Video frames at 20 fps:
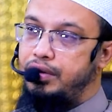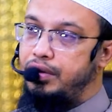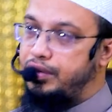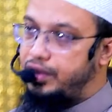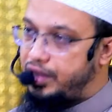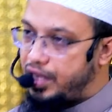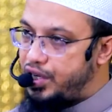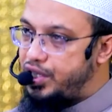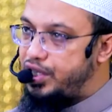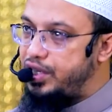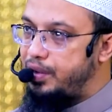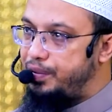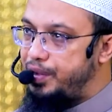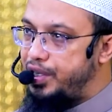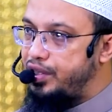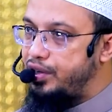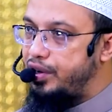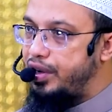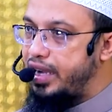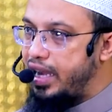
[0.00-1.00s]
অদৃশ্যের
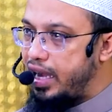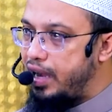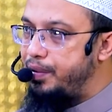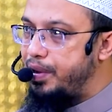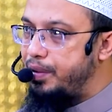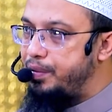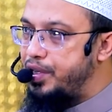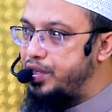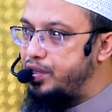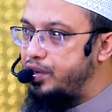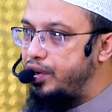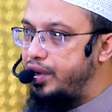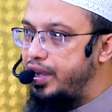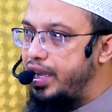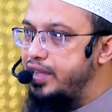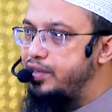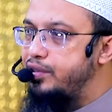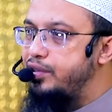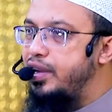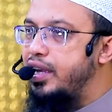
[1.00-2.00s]
বিষয় গায়েবের বিষয়
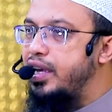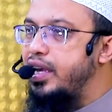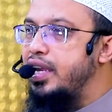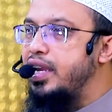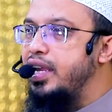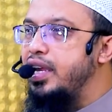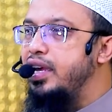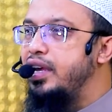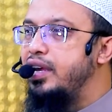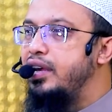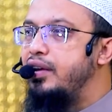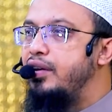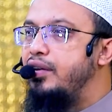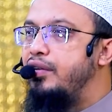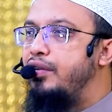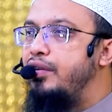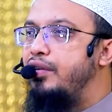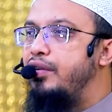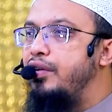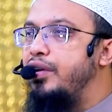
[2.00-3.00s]
এই জন্য এখানে
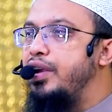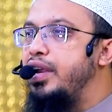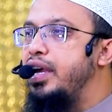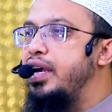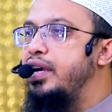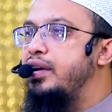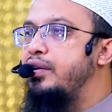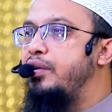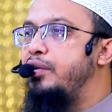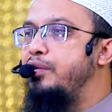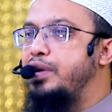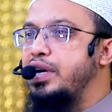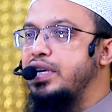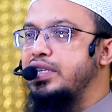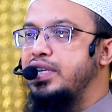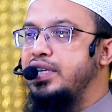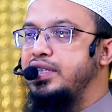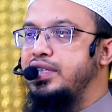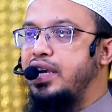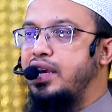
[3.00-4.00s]
অনেক লোক
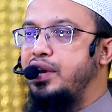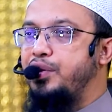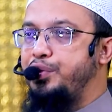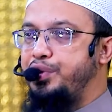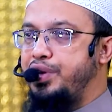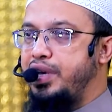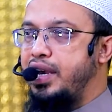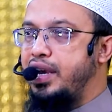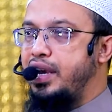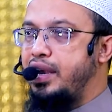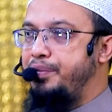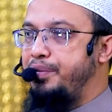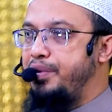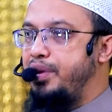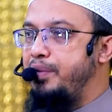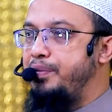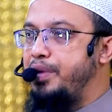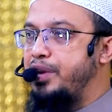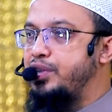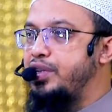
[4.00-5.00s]
আছে যারা রোকিয়ার নাম
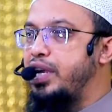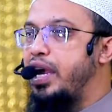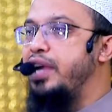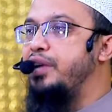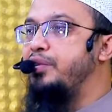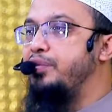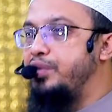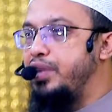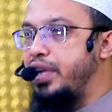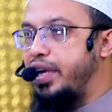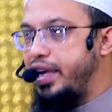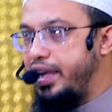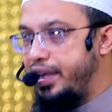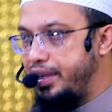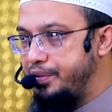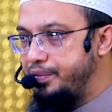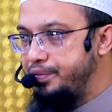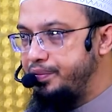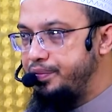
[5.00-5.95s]
করে মানুষকে হাইকোর্ট দেখায়